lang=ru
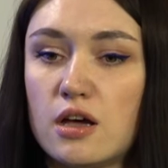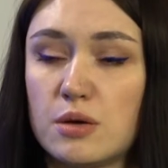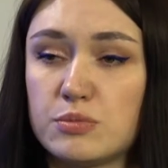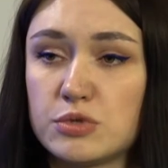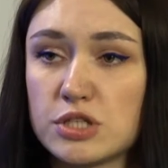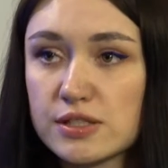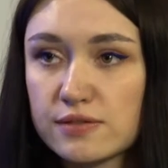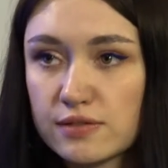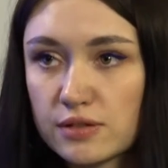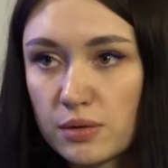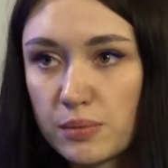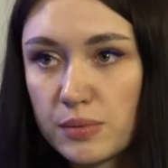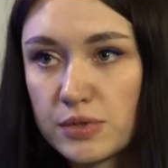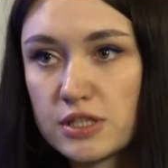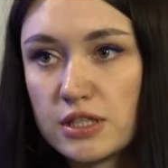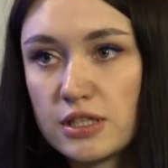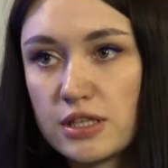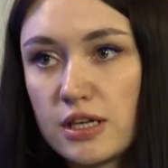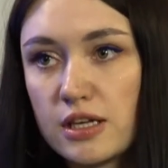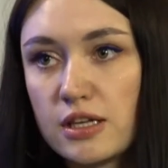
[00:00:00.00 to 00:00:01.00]
общественными
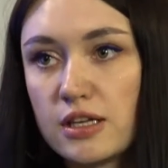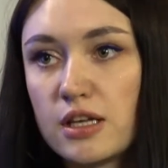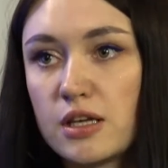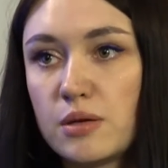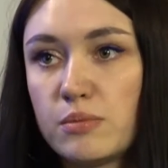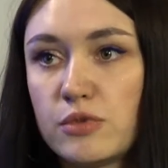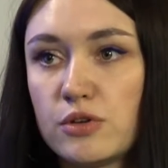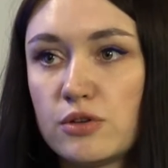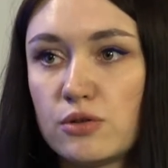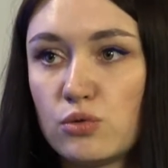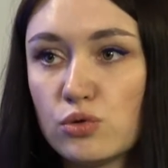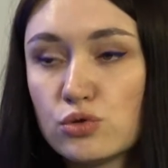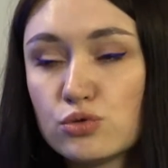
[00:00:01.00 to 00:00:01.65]
объединениями,